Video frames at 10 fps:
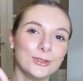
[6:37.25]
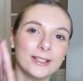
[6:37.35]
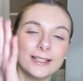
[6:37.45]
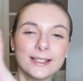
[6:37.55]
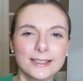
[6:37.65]
tout
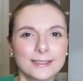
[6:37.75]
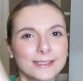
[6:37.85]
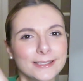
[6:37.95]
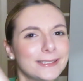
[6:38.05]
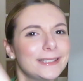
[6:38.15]

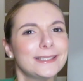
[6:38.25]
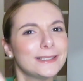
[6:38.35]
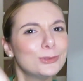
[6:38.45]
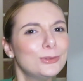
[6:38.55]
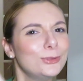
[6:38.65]

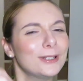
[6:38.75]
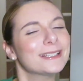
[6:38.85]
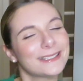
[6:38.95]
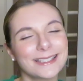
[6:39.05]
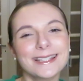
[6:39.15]
c'est tout doux, hein.
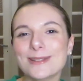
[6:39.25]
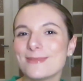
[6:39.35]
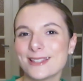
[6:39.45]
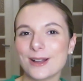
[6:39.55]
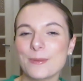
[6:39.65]
c'est très très
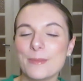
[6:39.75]
bizarre.